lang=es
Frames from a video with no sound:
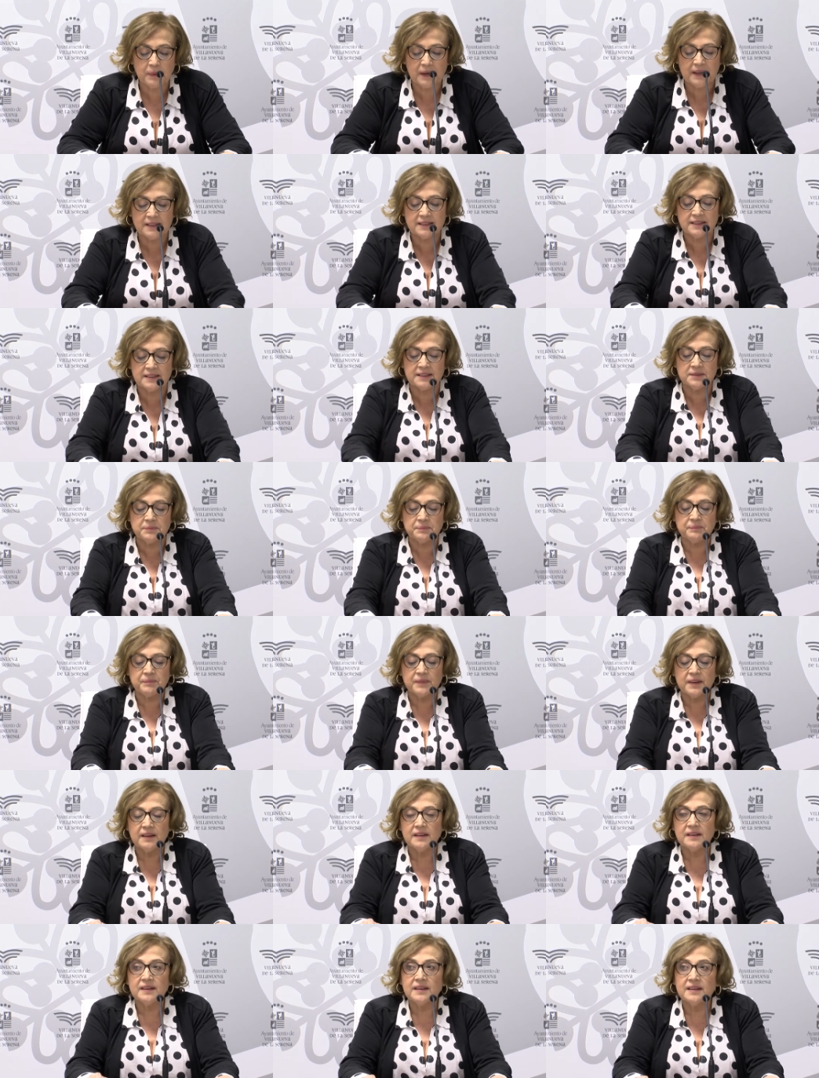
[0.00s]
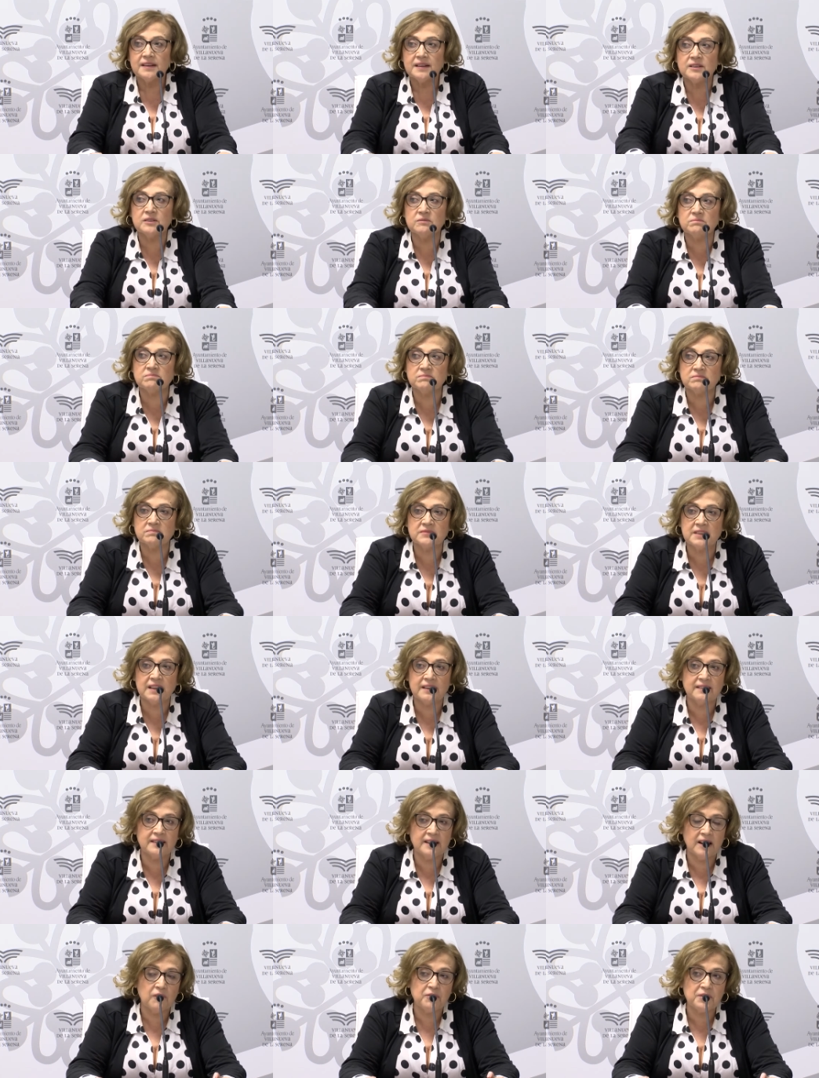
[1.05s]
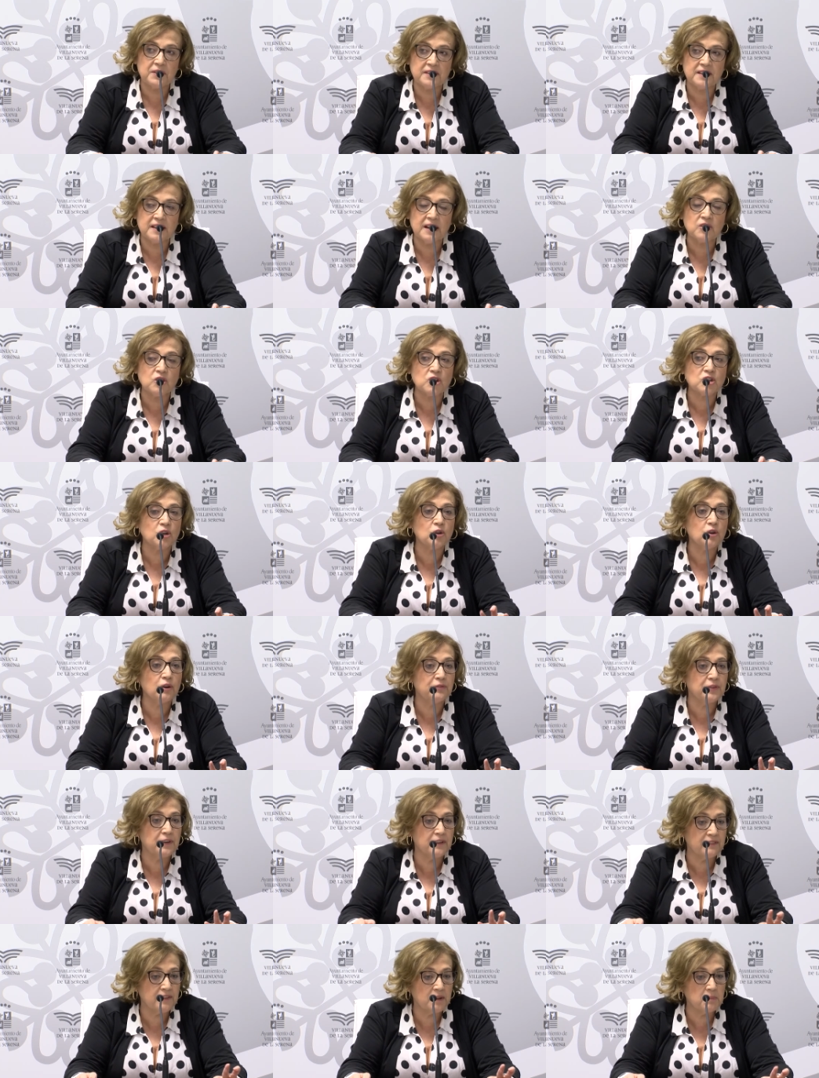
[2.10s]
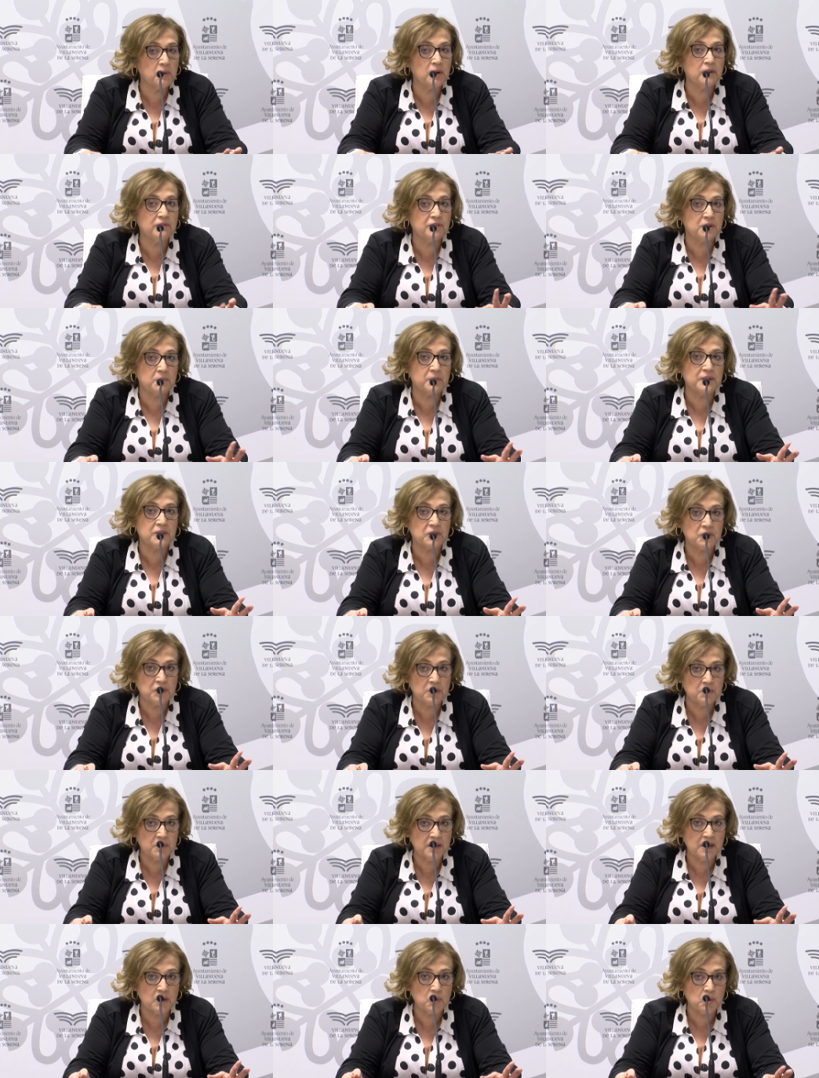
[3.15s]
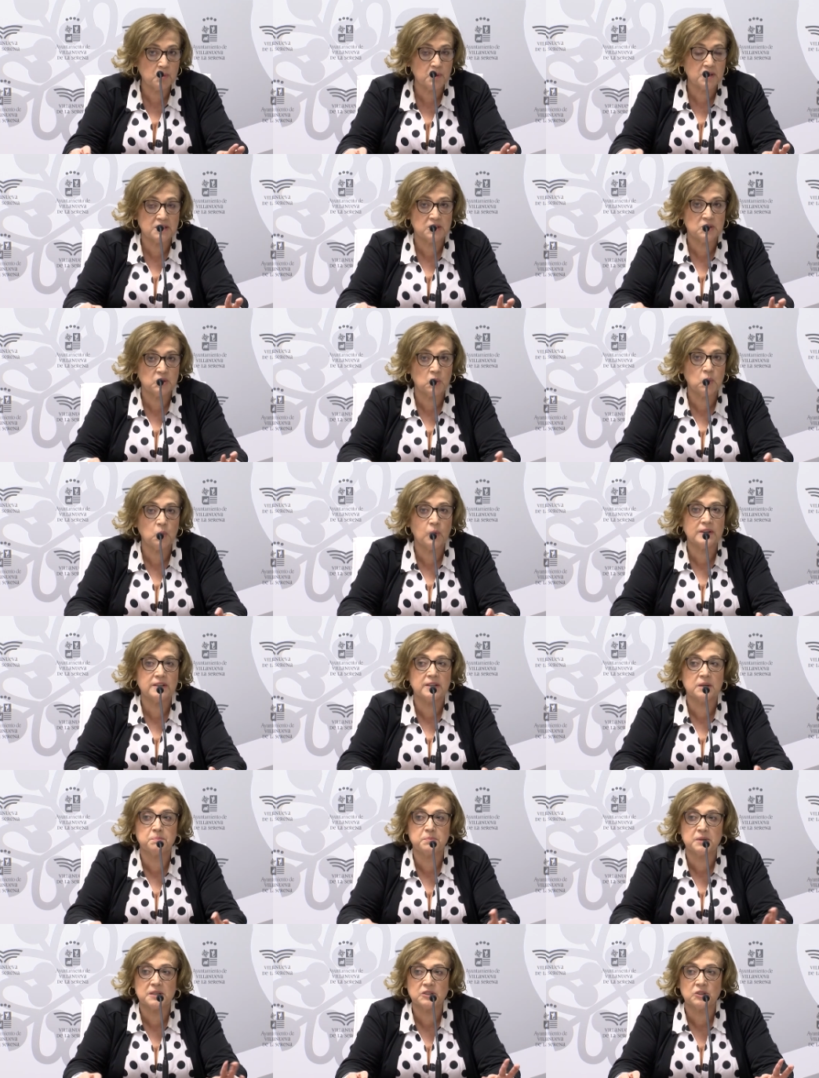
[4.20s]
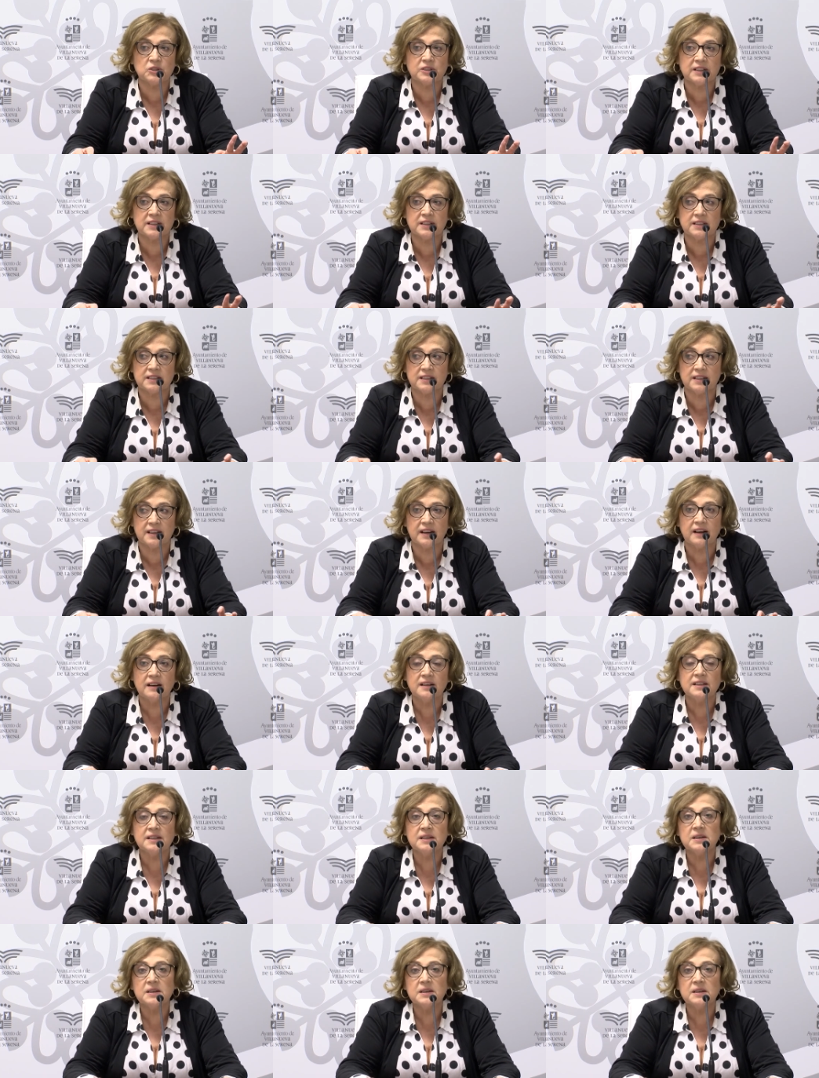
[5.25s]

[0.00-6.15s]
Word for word: parte, Mm, desde la oficina no solo ofrecemos información de Villanueva, sino cualquier persona que quiera